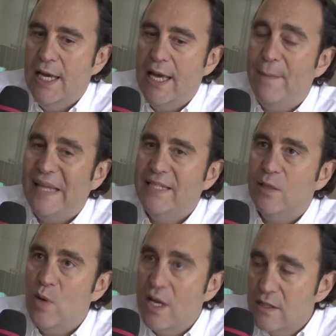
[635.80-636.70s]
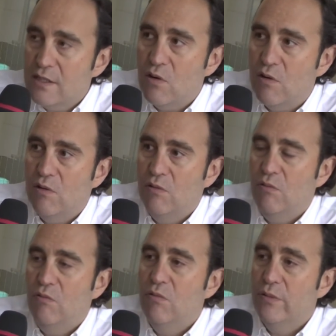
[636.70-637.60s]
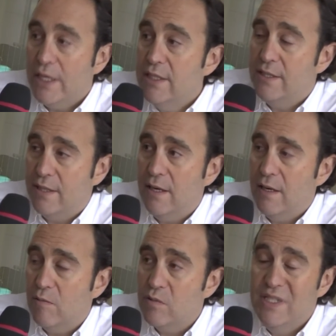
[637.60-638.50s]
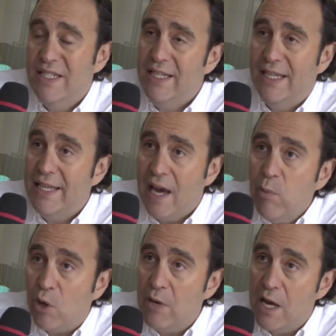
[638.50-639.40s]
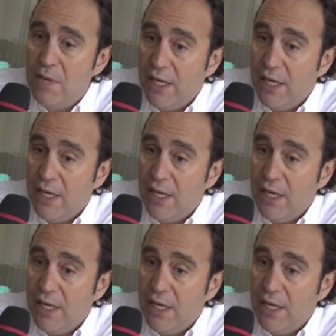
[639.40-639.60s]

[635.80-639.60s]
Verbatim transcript: Et à partir de l'instant où on a dit ça, on se dit il y a un problème.